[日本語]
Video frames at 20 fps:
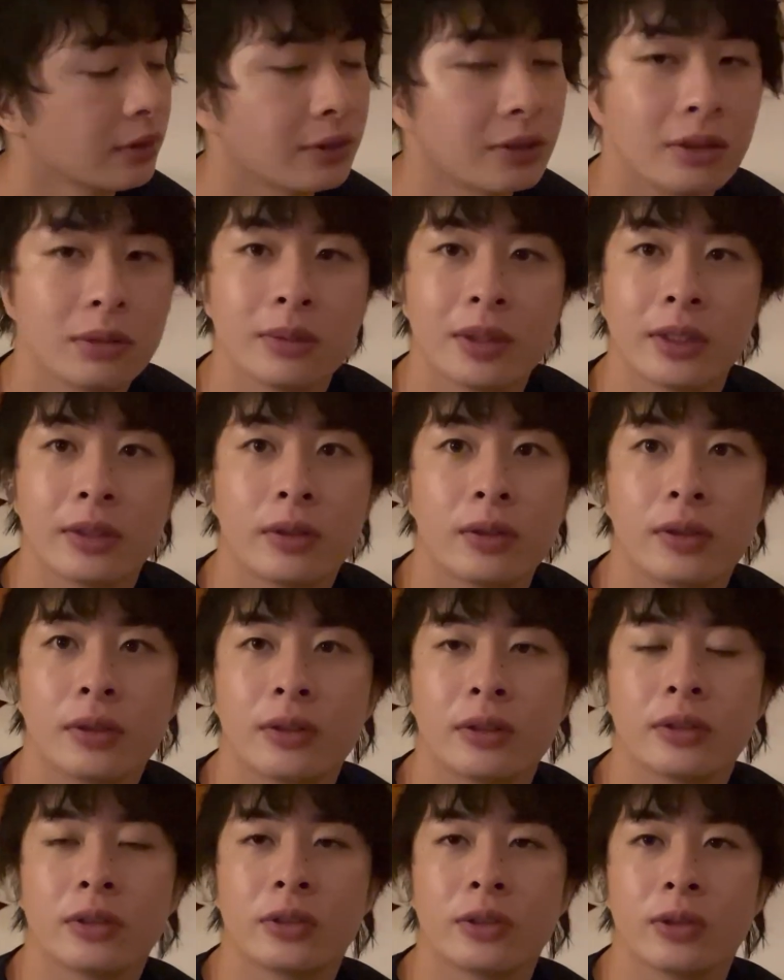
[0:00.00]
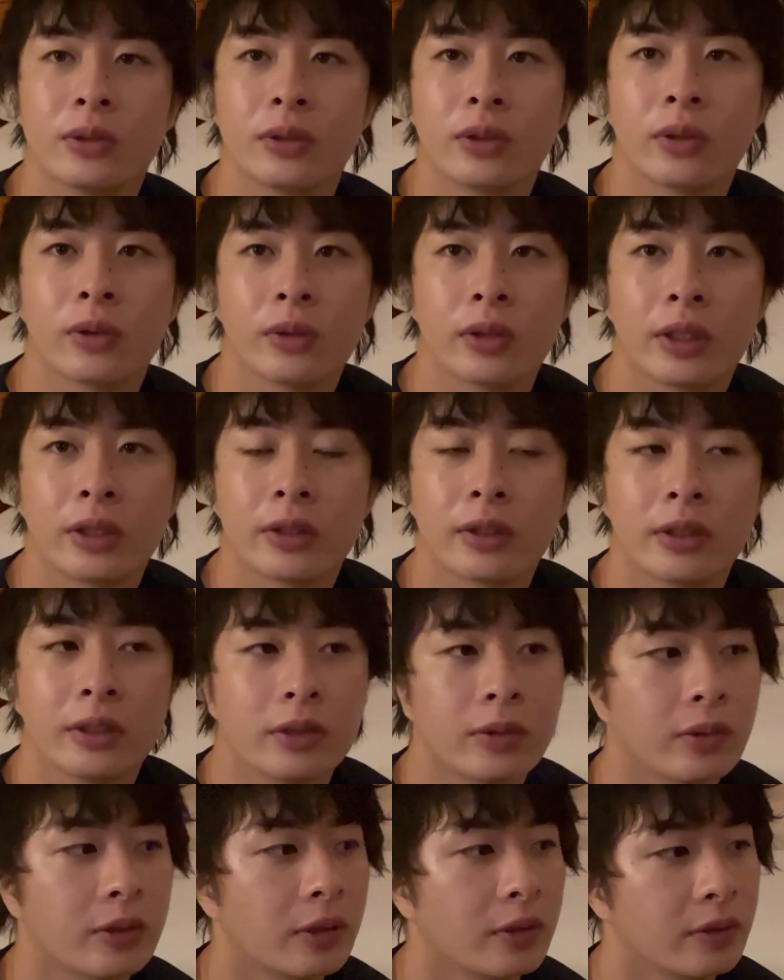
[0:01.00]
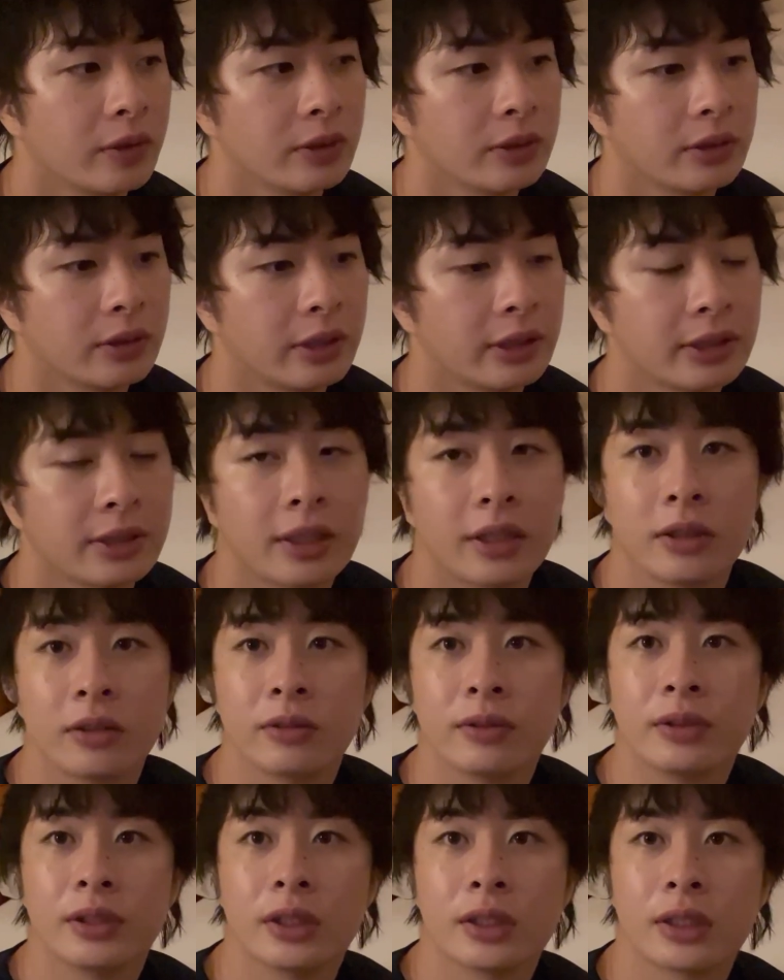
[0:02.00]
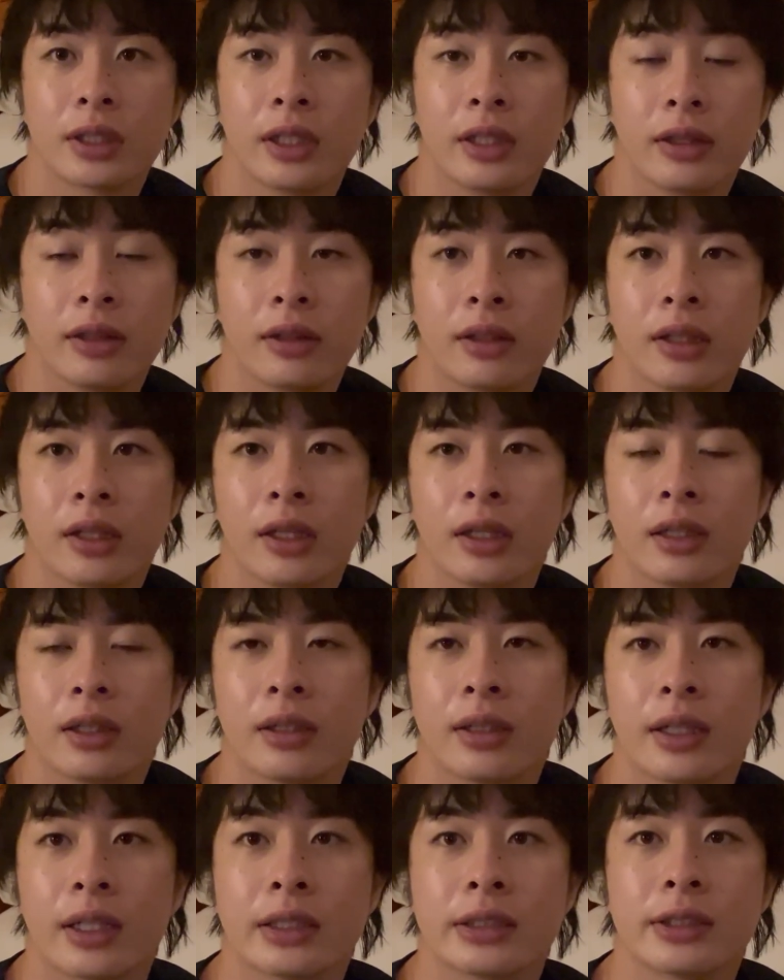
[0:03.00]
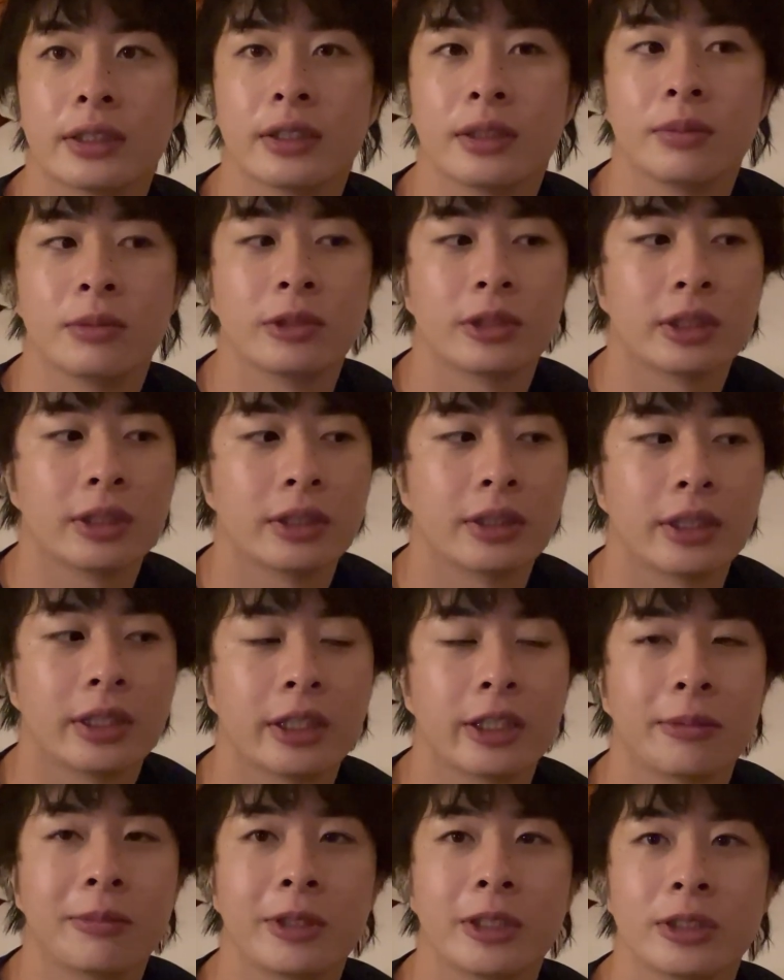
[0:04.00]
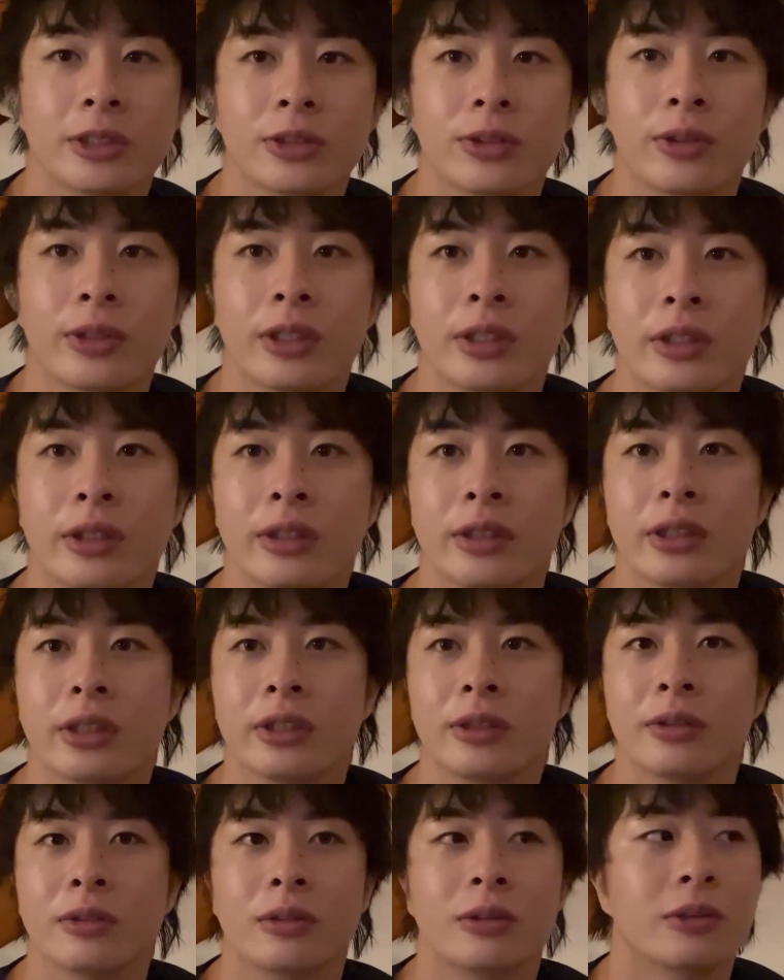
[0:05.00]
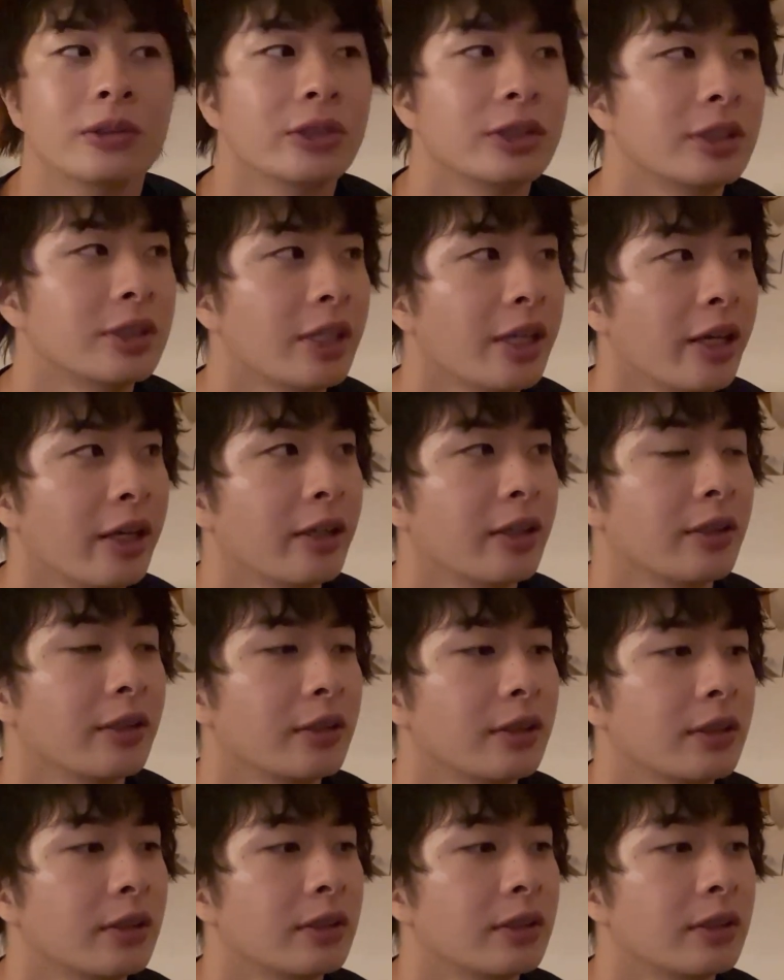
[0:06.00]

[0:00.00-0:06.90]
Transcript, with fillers: 車の状況だったりとかをですね、再度振り返って、明日に向けてイメージトレーニングをして、